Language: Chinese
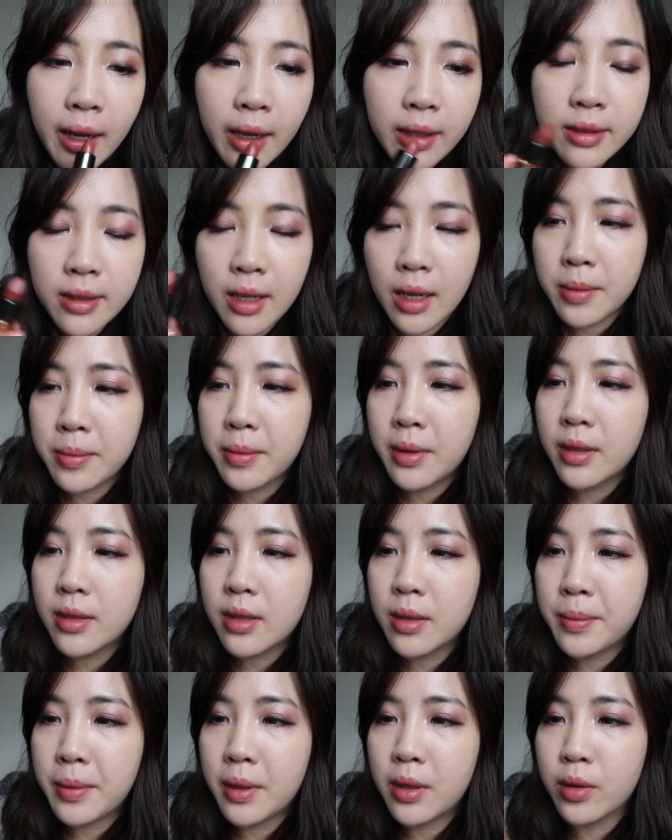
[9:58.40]
它上面
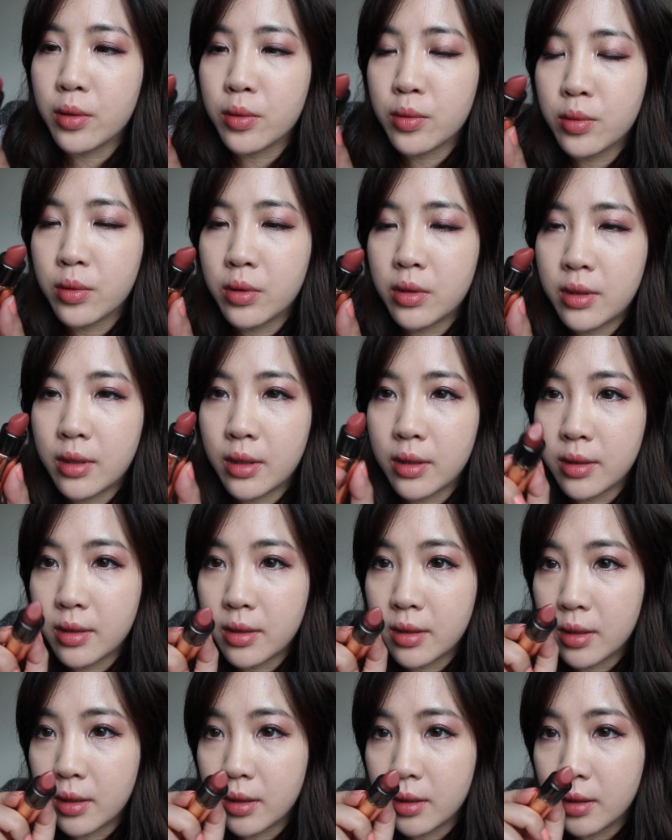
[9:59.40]
这边有做尖
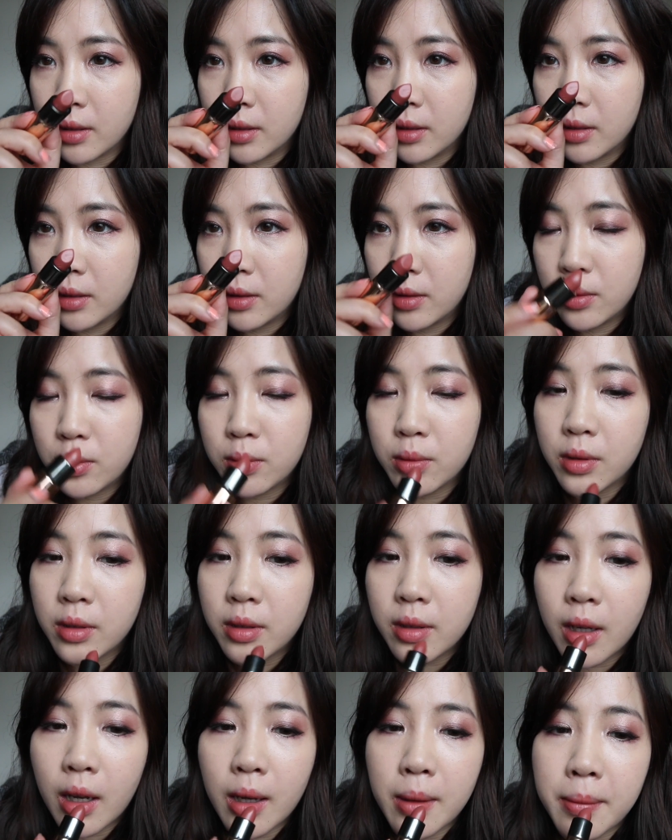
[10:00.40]
尖的，所
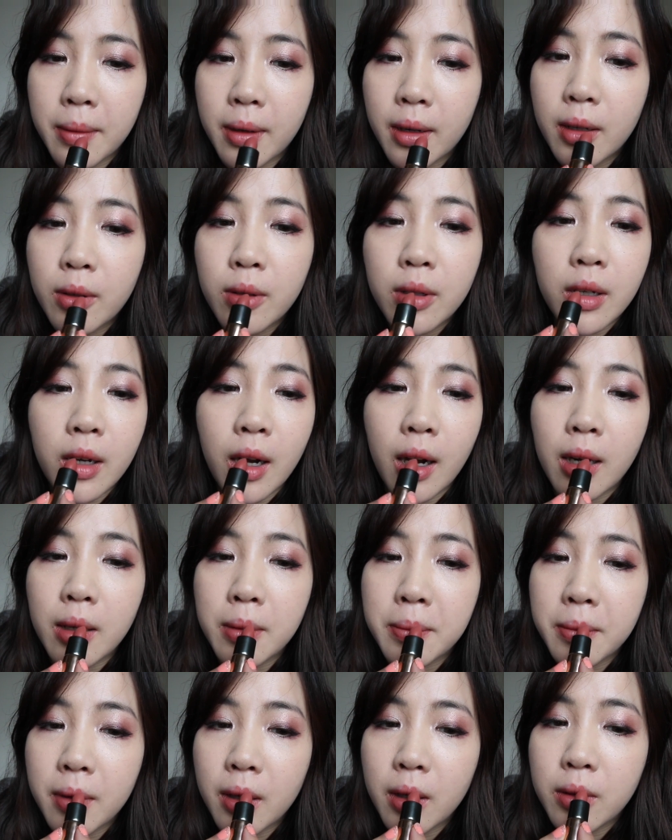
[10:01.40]
以还蛮会
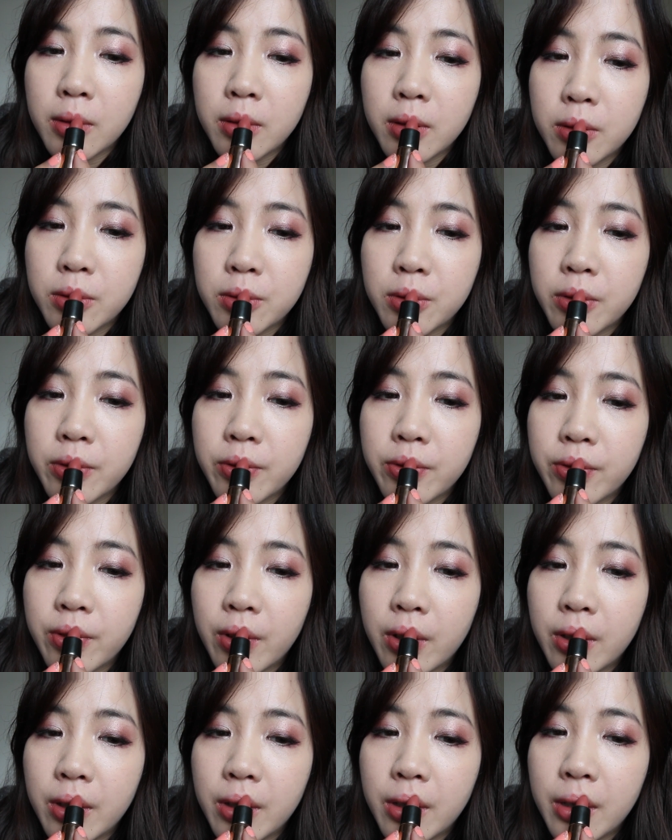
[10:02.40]
好描绘唇
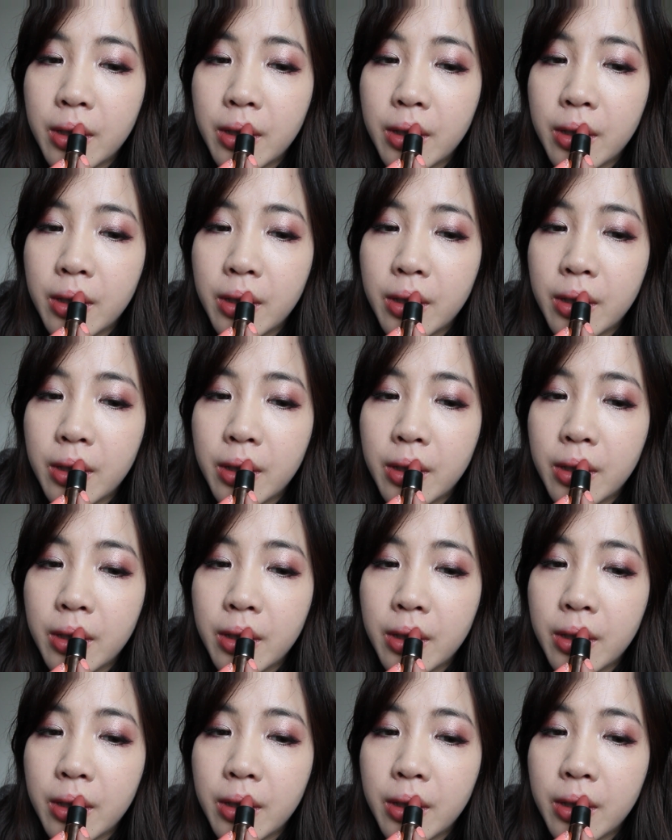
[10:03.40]
缝。